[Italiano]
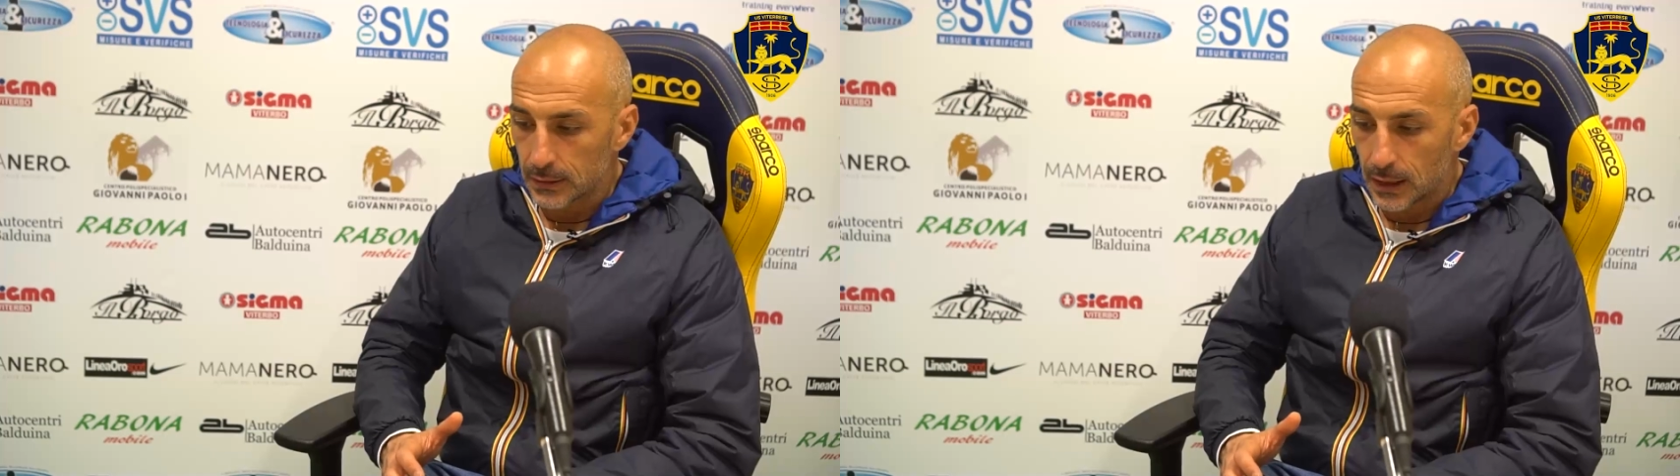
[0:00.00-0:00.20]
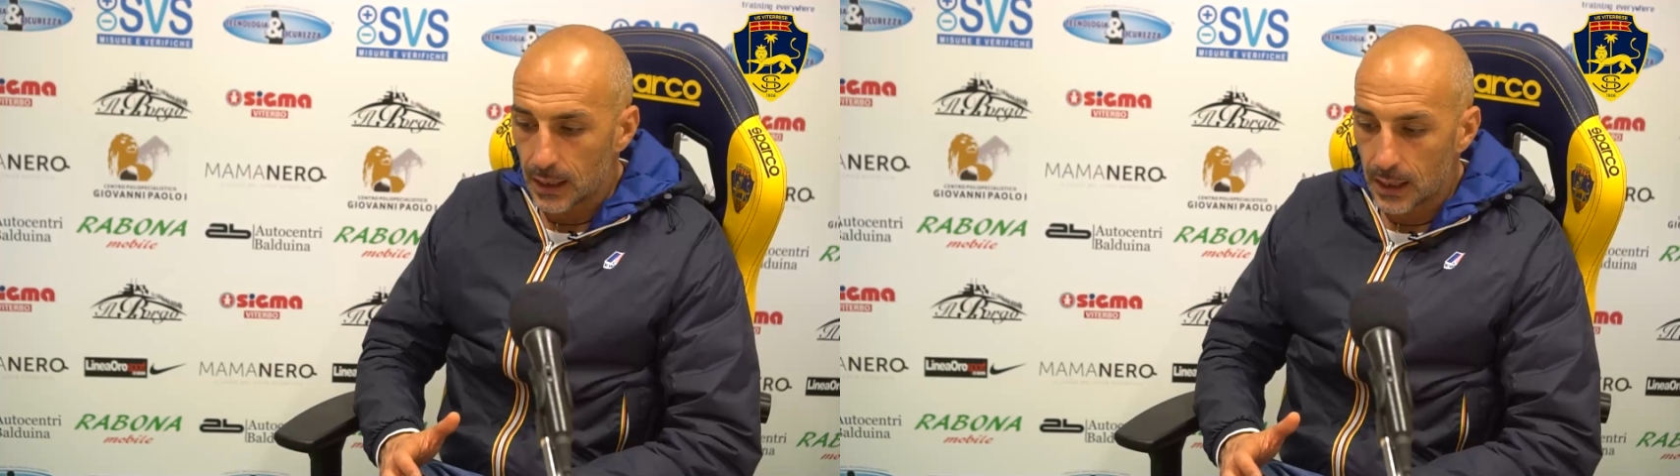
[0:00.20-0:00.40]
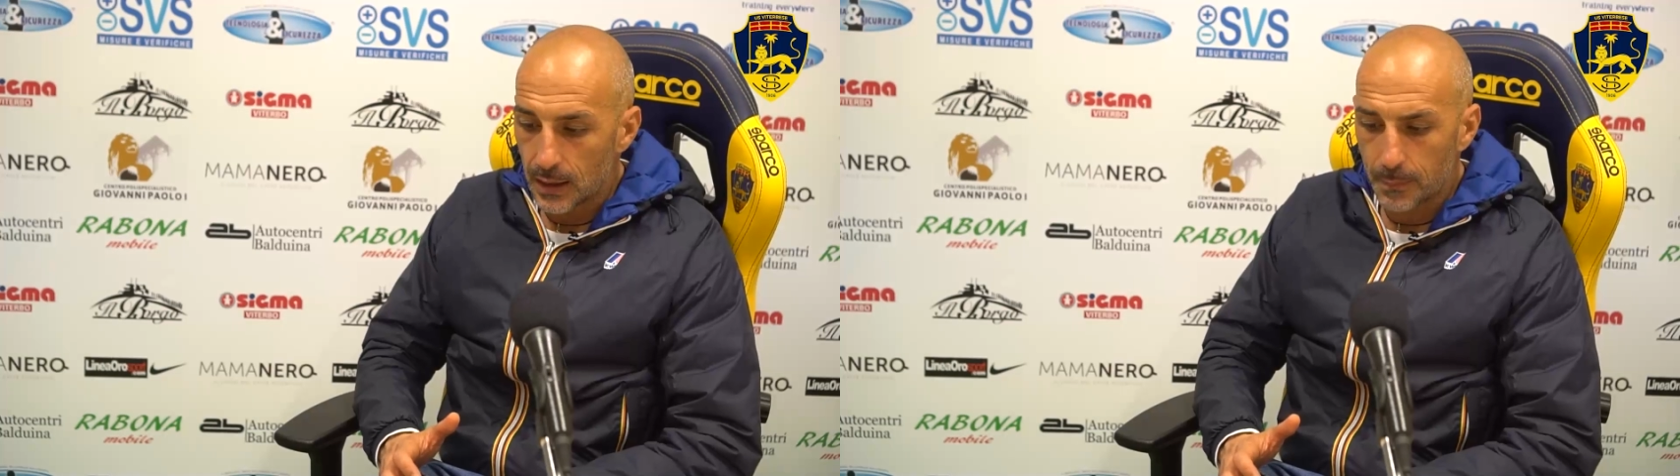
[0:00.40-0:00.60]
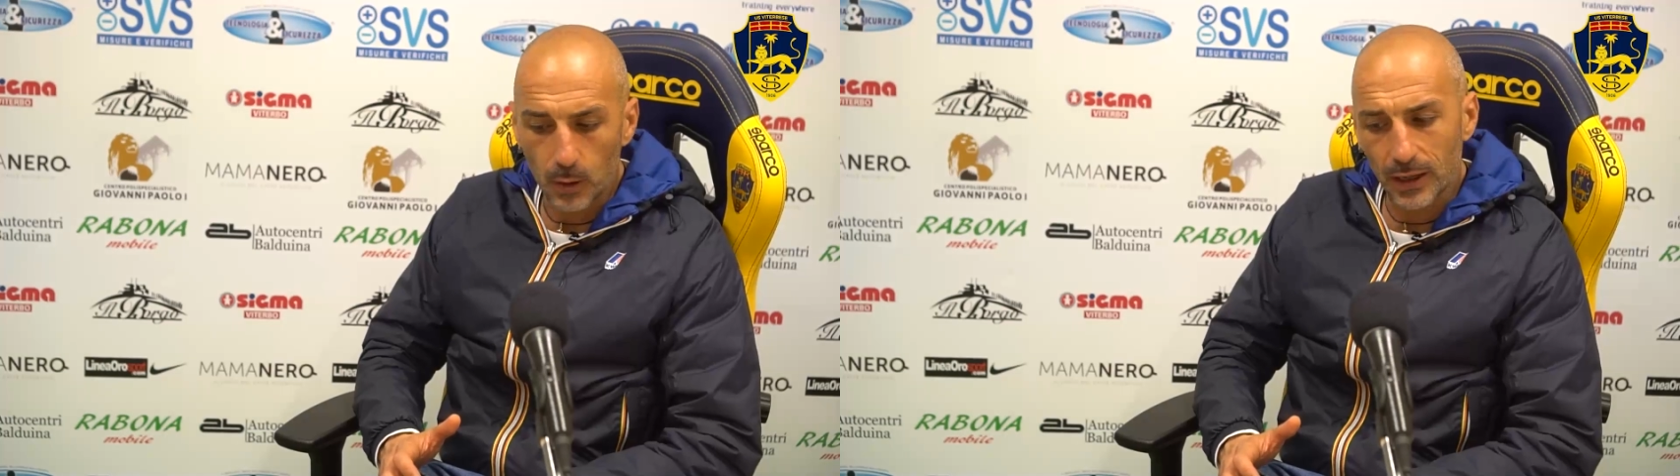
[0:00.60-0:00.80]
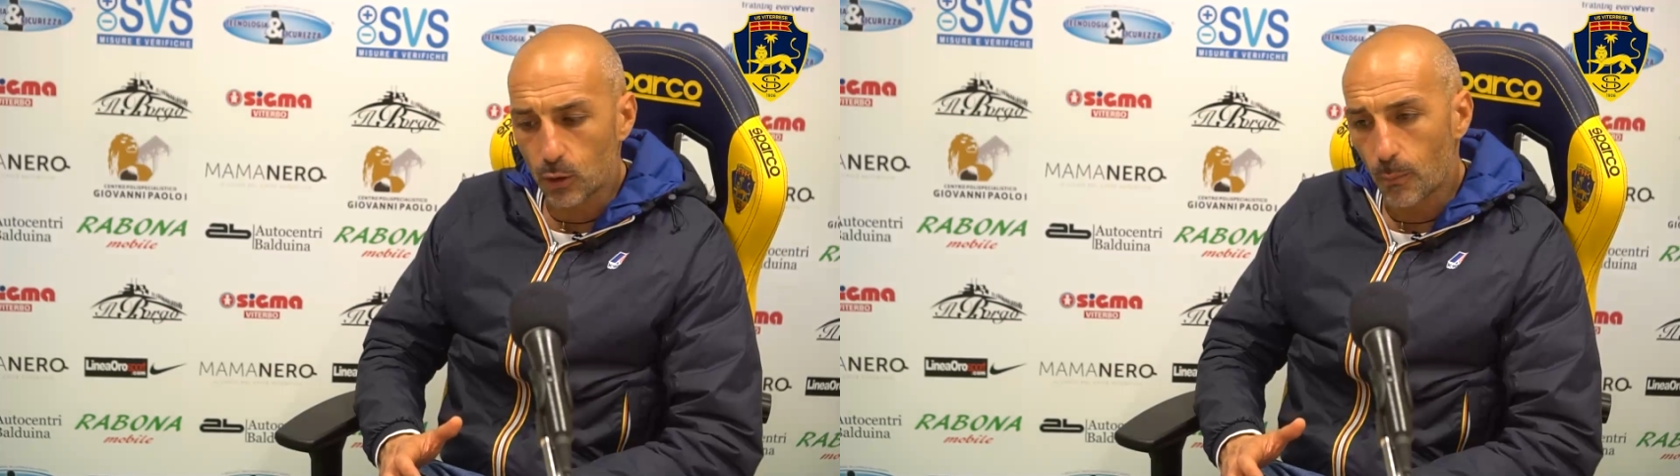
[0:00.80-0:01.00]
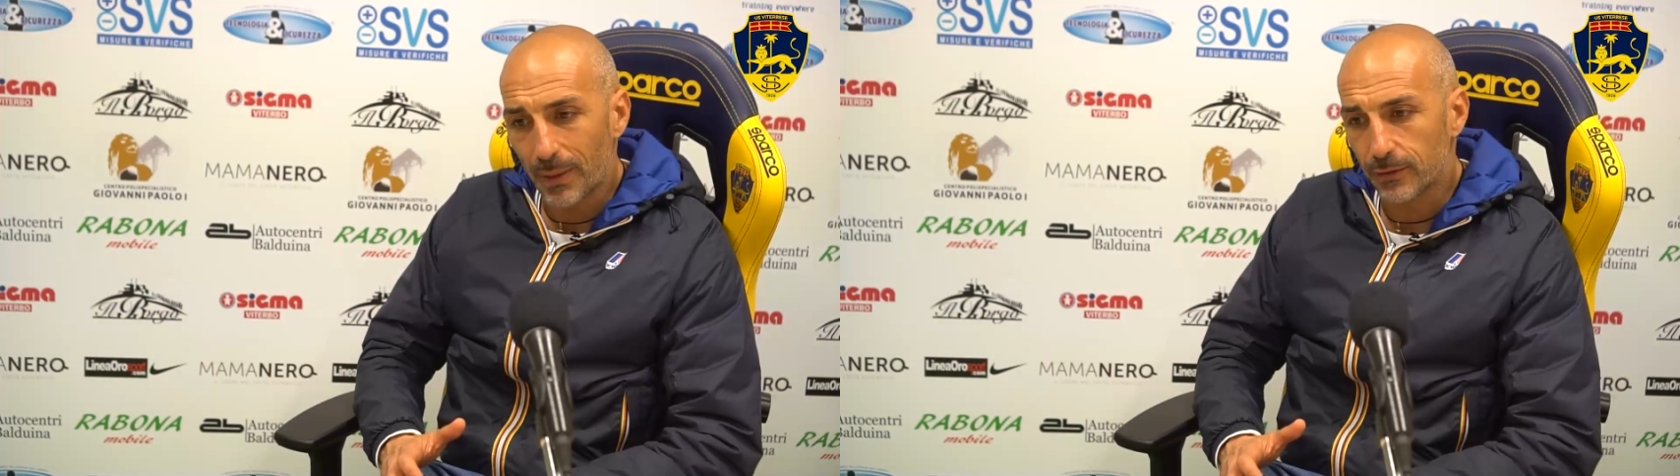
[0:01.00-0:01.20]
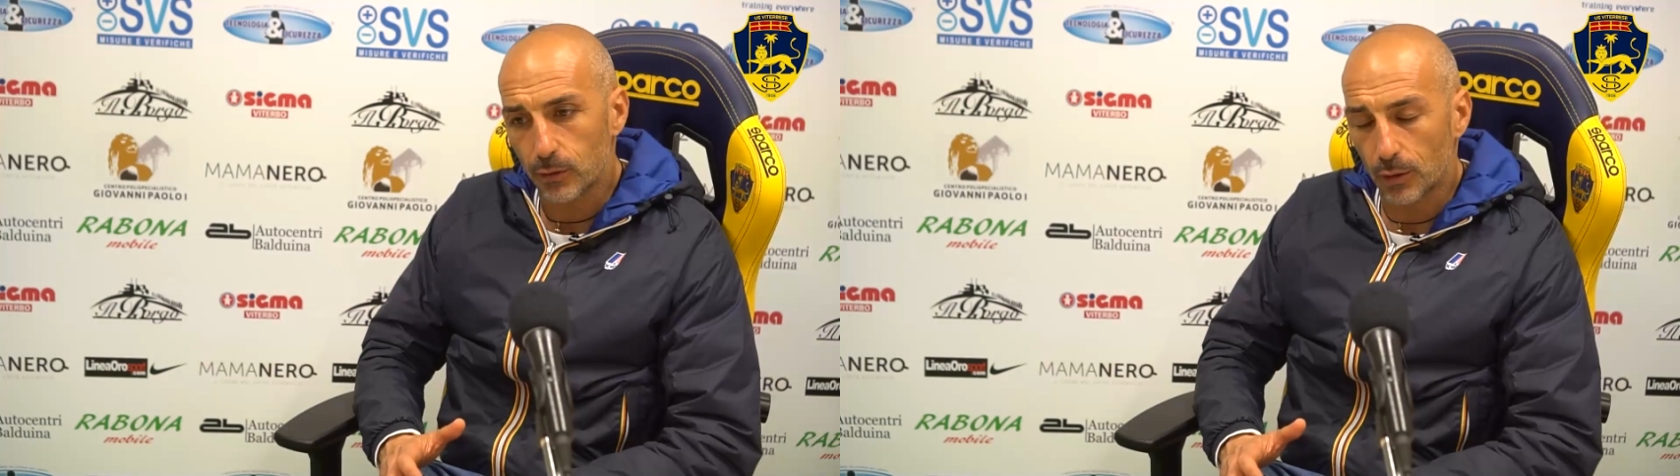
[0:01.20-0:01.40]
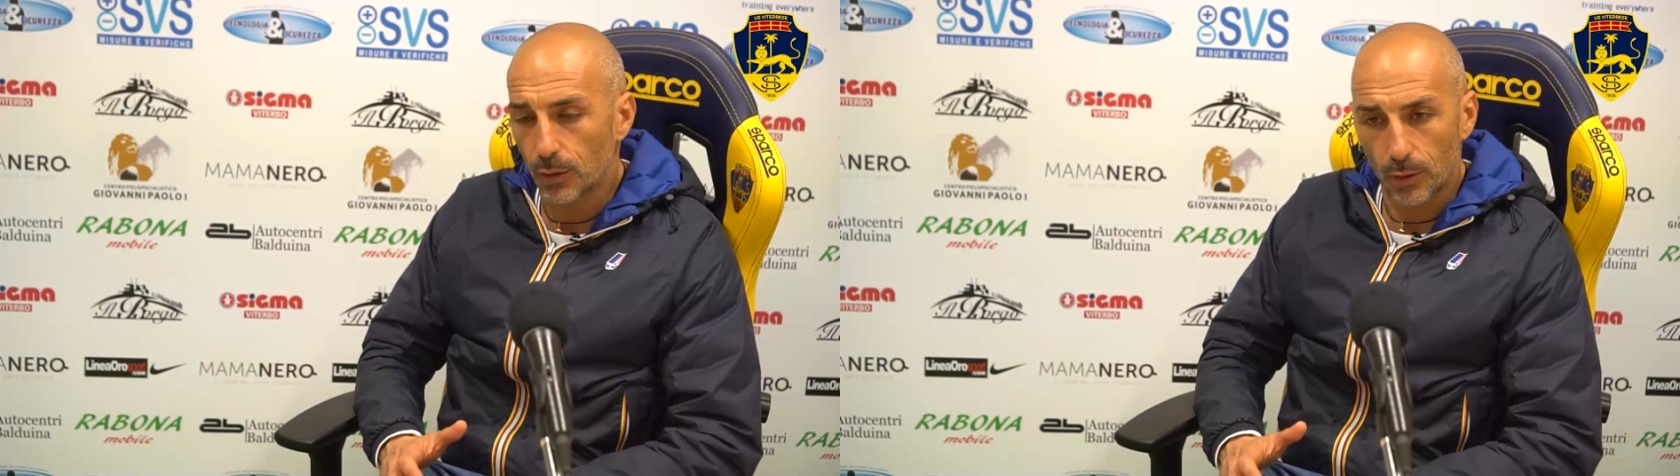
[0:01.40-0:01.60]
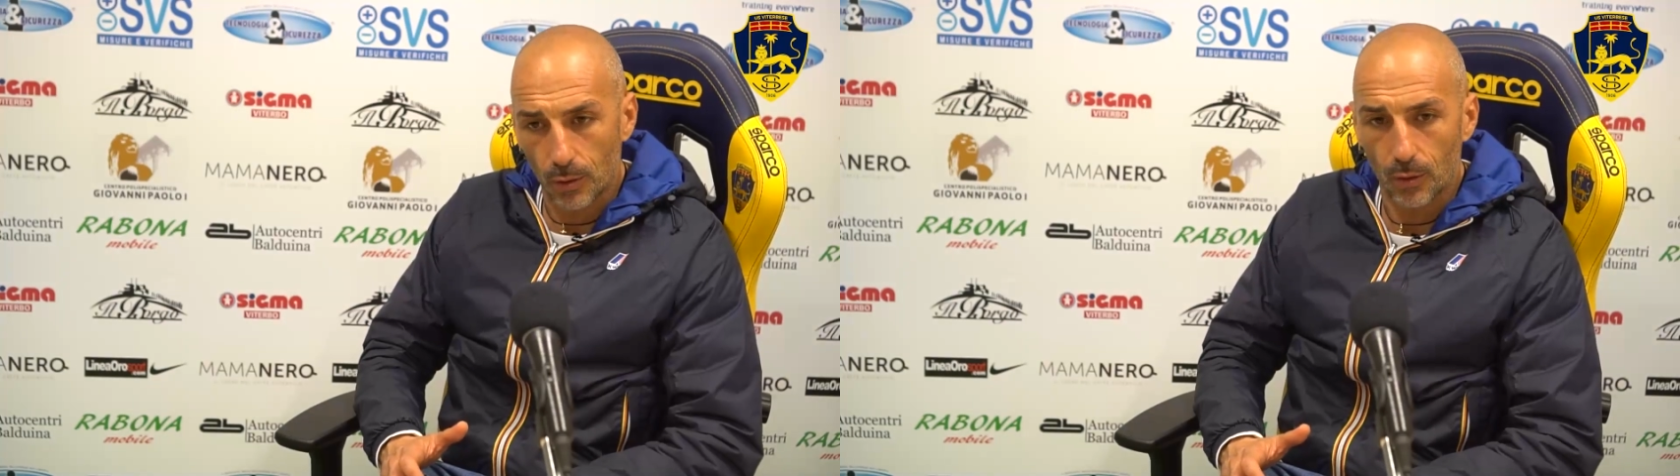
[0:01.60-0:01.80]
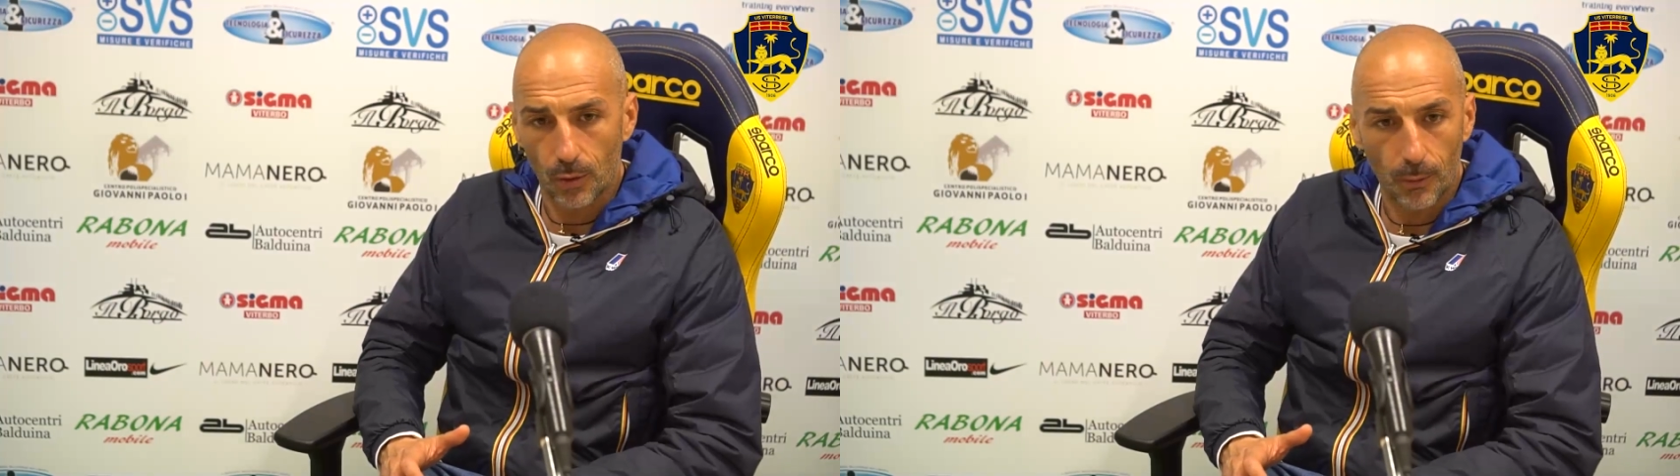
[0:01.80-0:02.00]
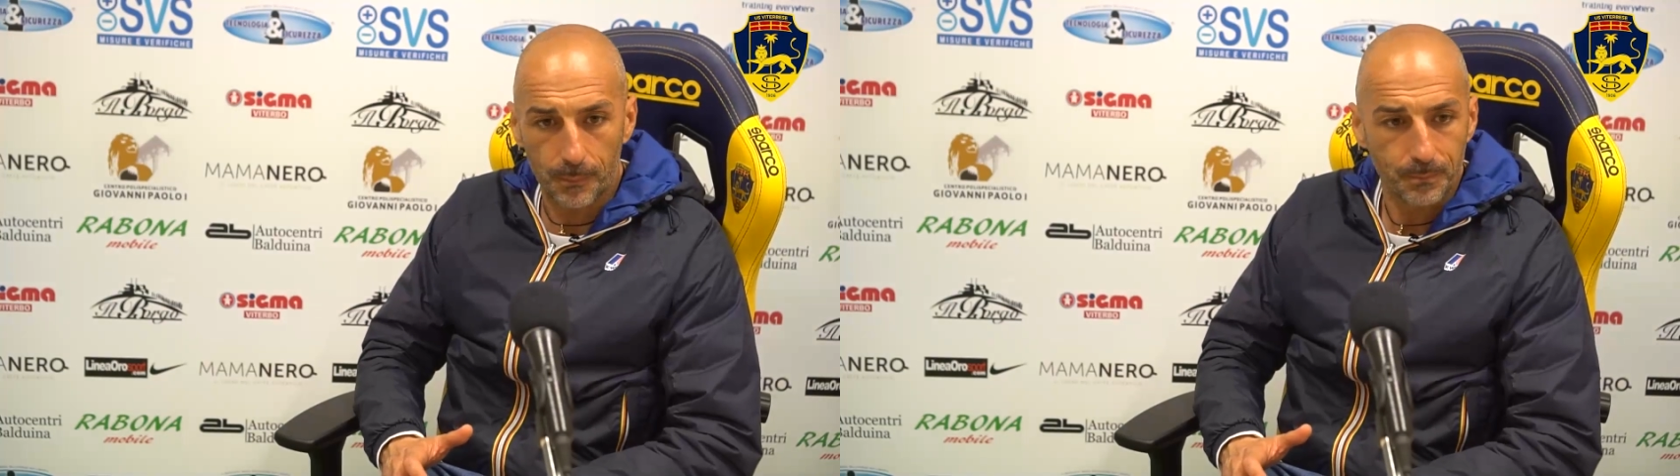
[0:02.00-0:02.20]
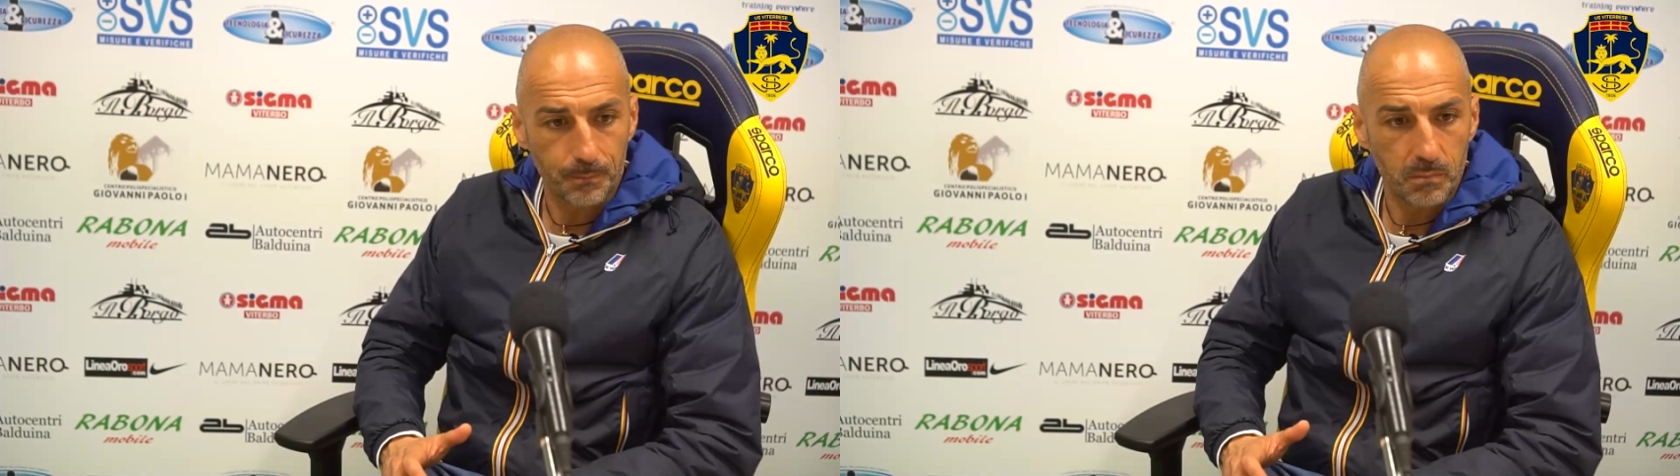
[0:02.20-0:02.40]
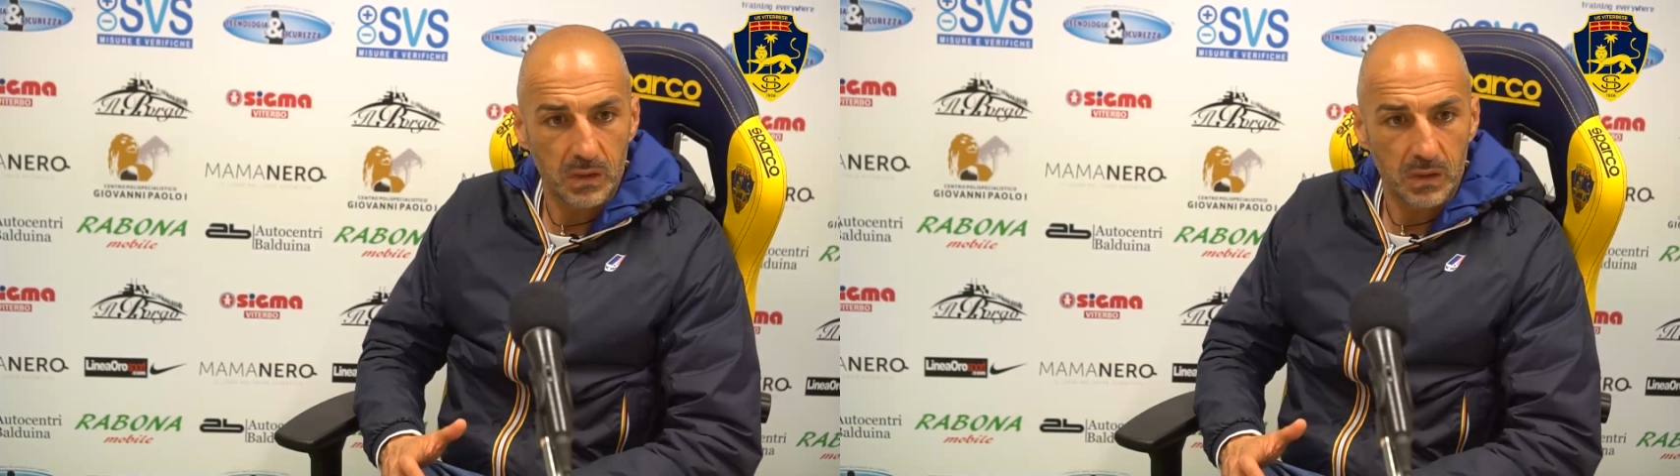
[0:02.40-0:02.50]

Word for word: Eh, però nel complesso